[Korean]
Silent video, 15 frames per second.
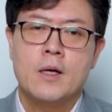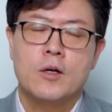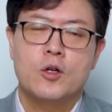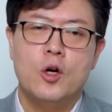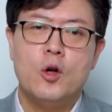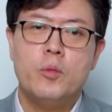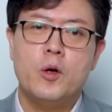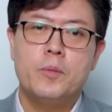
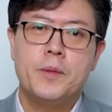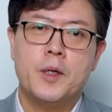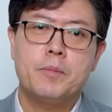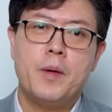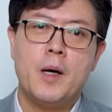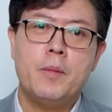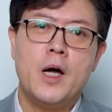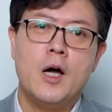글로벌
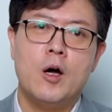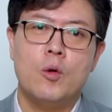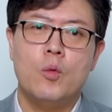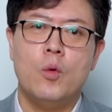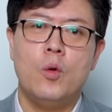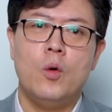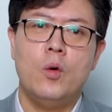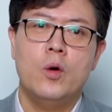
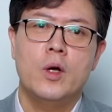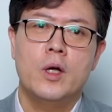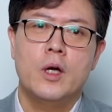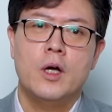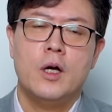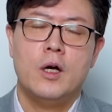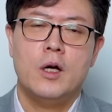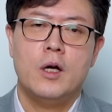빅파마하고
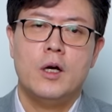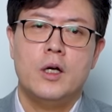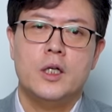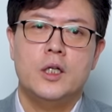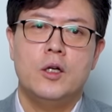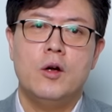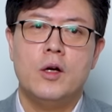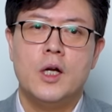
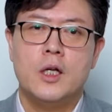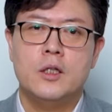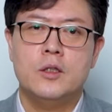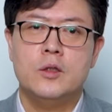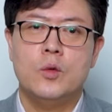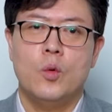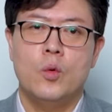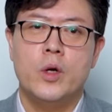
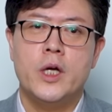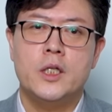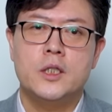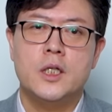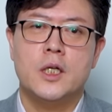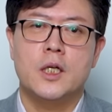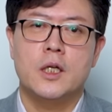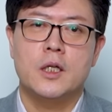일어나는 올해
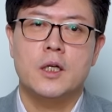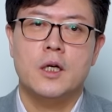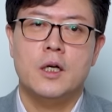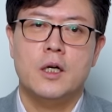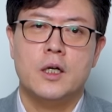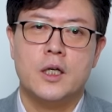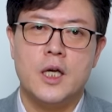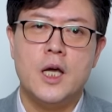이제
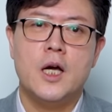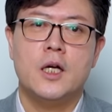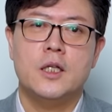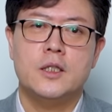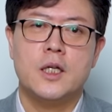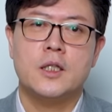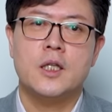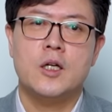
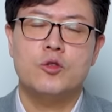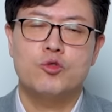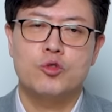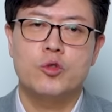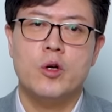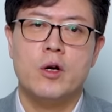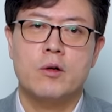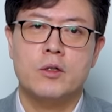계약이 상당히
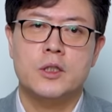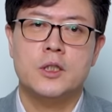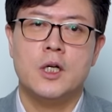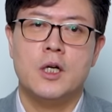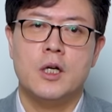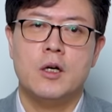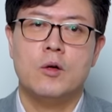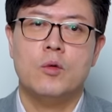중요할
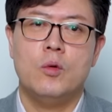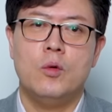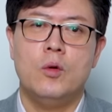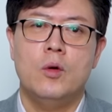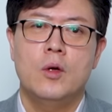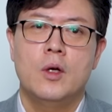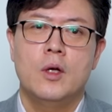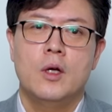것이다
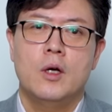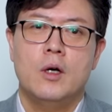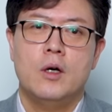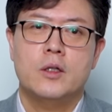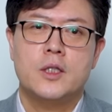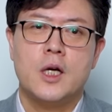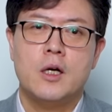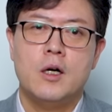라고
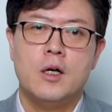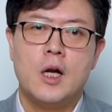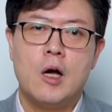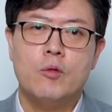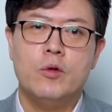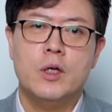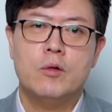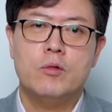생각을
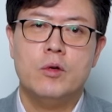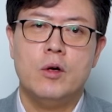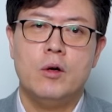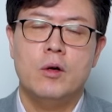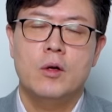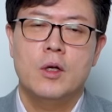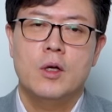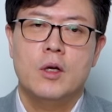하고
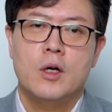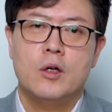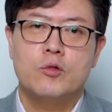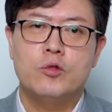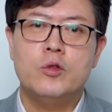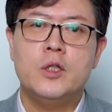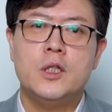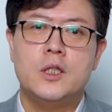있고요.
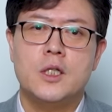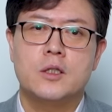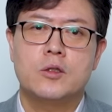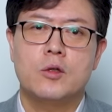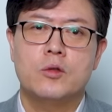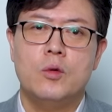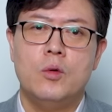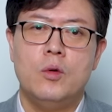
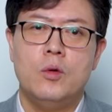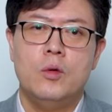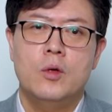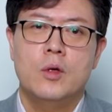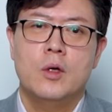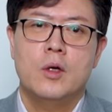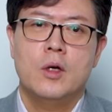루닛에서도